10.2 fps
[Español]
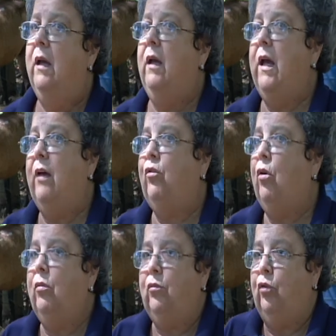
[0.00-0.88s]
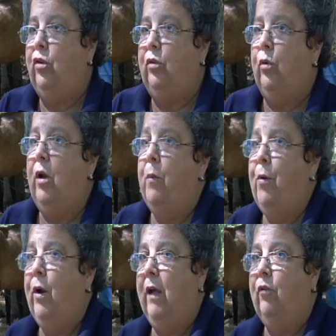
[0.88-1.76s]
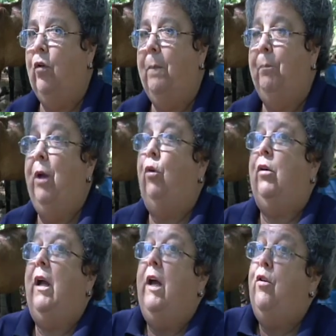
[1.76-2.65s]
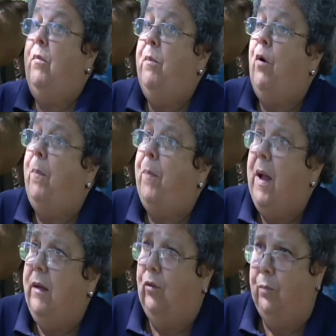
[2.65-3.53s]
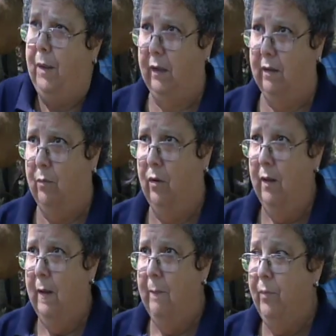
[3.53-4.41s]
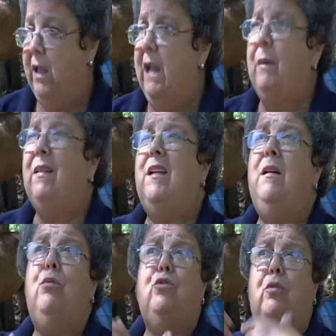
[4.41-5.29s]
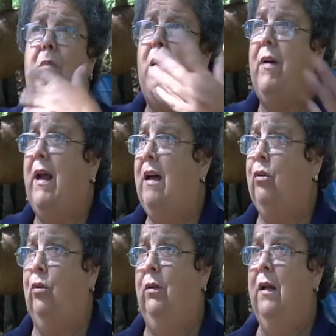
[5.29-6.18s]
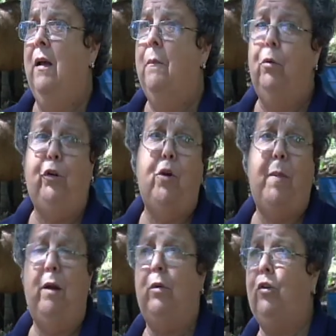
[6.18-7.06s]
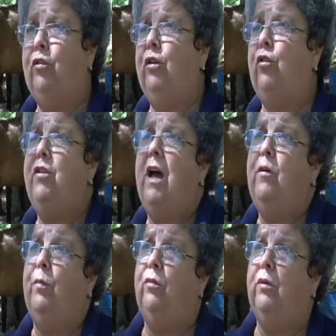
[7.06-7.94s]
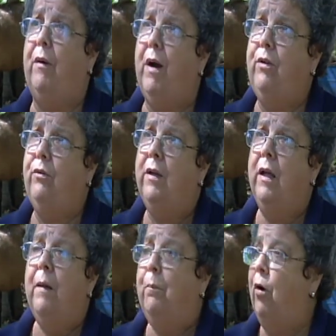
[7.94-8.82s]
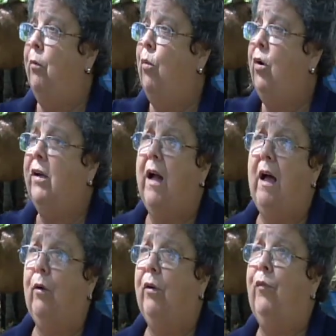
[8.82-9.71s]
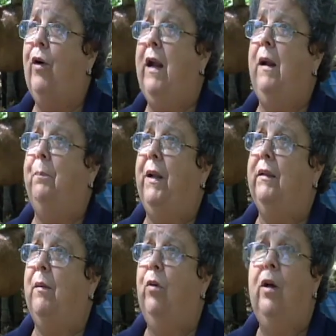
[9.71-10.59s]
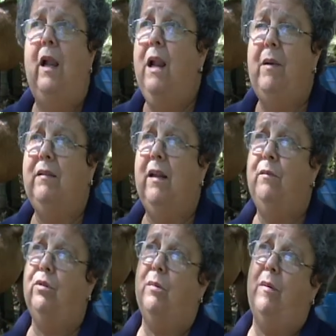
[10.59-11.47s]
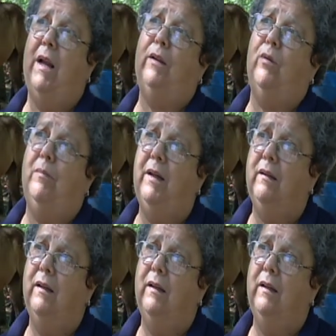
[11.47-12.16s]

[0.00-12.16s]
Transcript: Y eso, sustituirlo por eso, pero que ellos mismos paguen su préstamo. Y le va a salir mucho más barato. Porque ellos pagan 400 diarios por un caballo. Por muy caro que fuera el préstamo, le va a salir mucho más barato al mes.